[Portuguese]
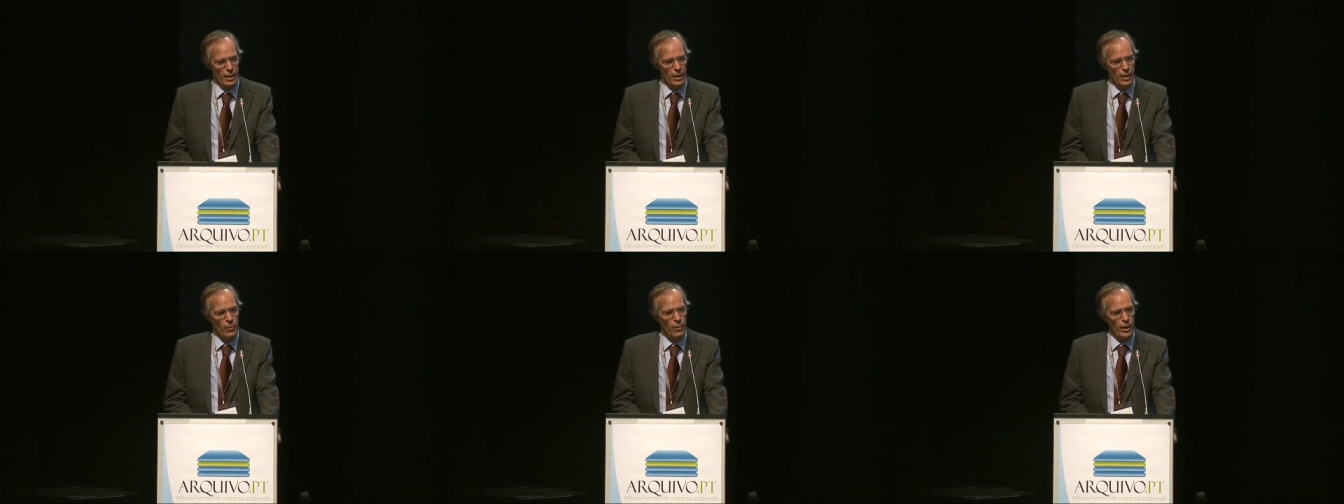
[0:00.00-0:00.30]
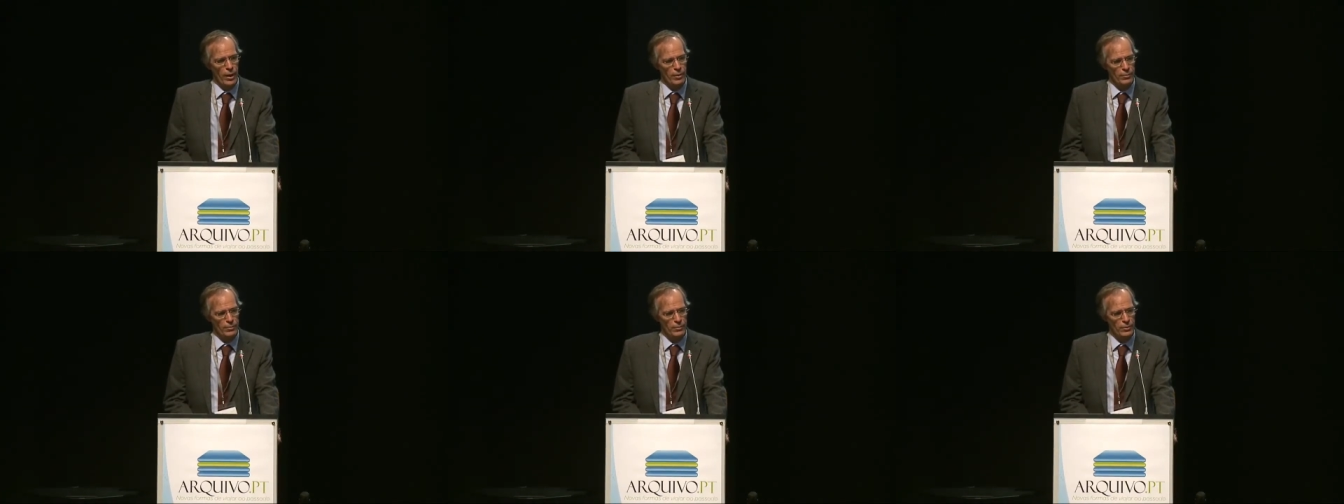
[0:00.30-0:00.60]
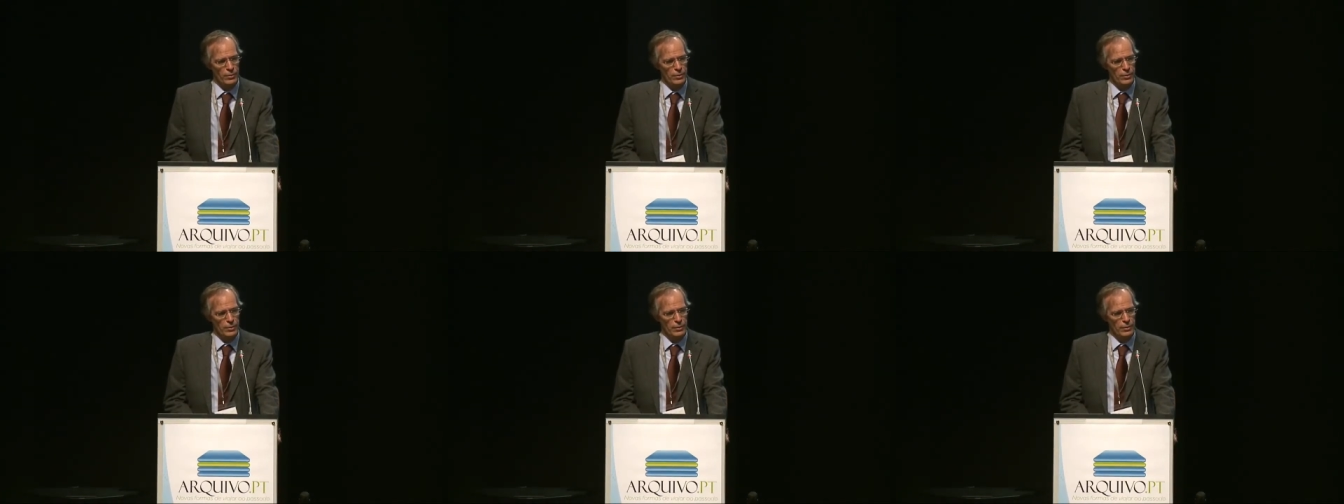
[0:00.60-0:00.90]
a web
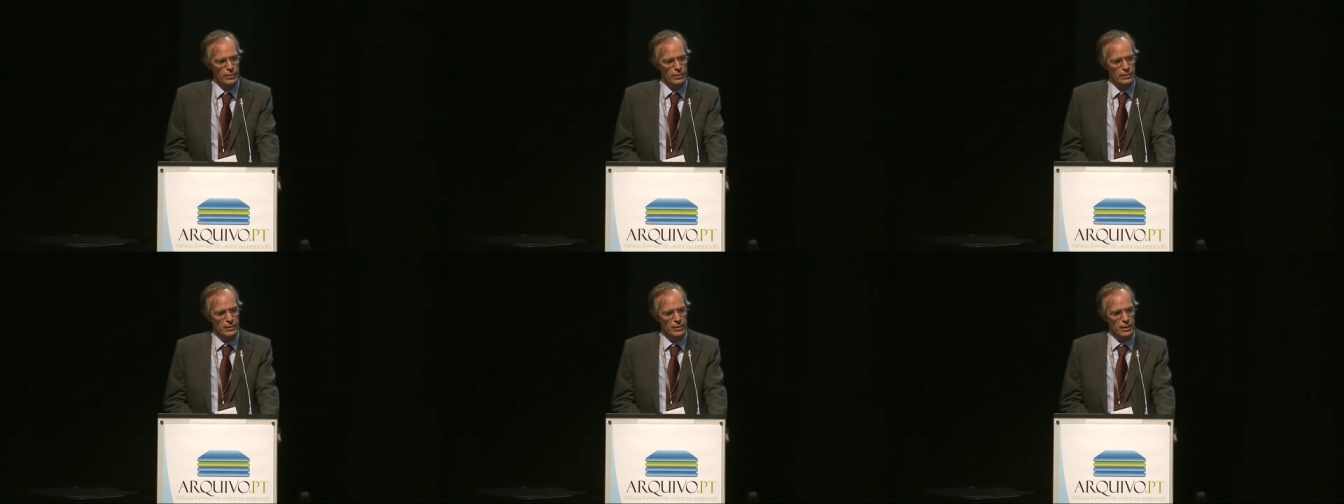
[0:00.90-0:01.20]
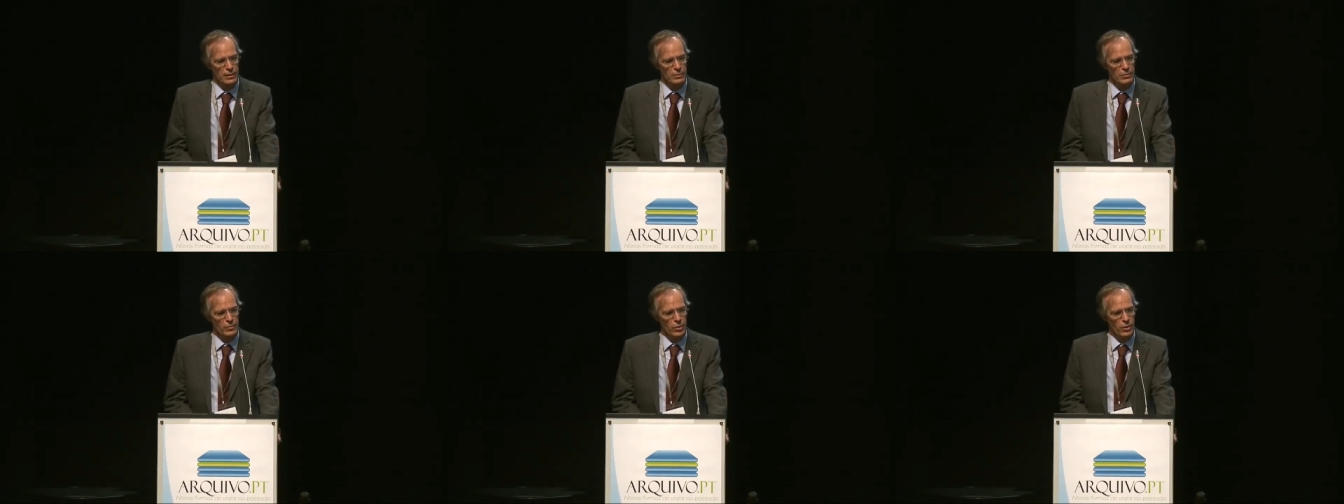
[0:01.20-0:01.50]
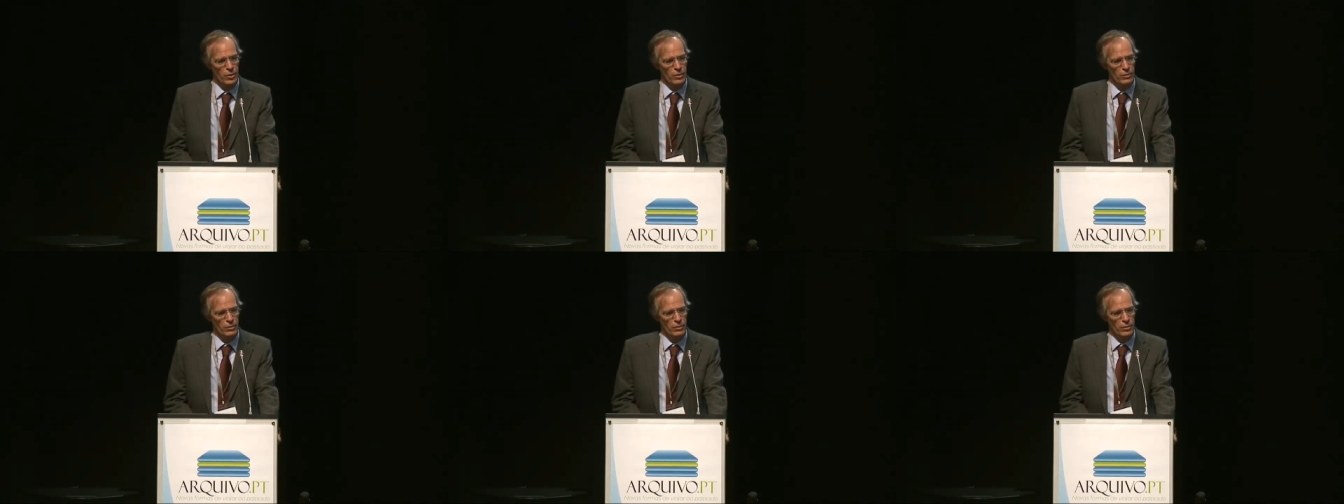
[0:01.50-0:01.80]
de certo
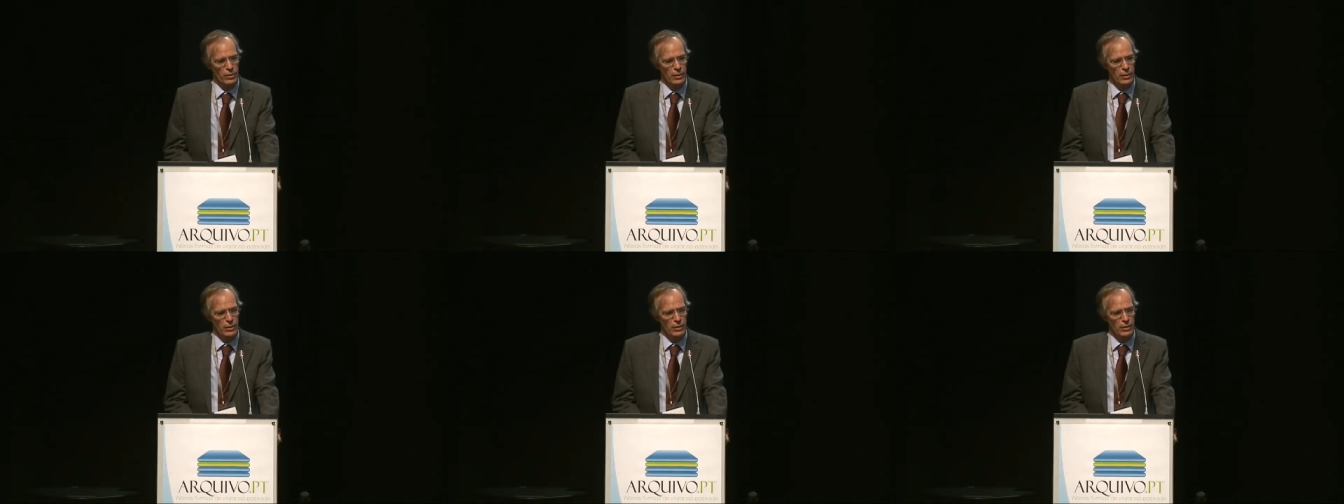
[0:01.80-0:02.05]
modo,